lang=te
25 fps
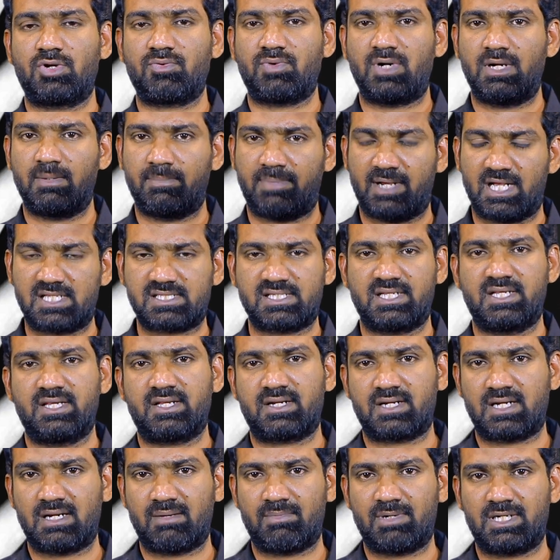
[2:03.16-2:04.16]
తోటి వాళ్ళు పాస్
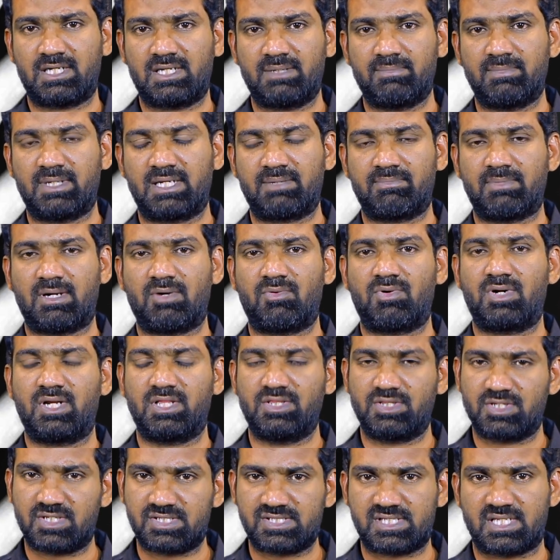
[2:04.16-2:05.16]
అయ్యారు కాబట్టి మరి మా
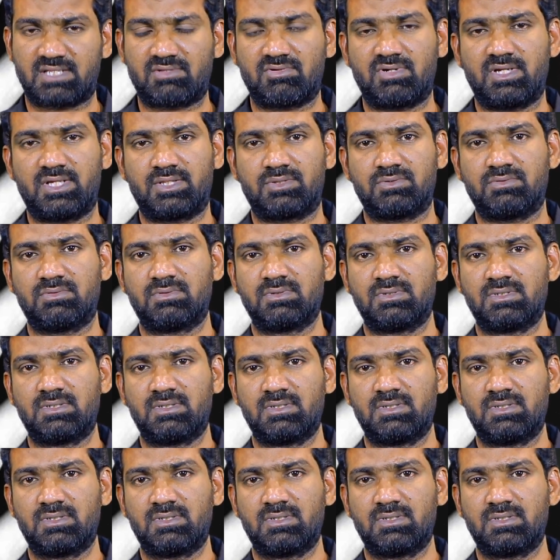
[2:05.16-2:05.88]
వాడు ఎందుకని చదవలేదు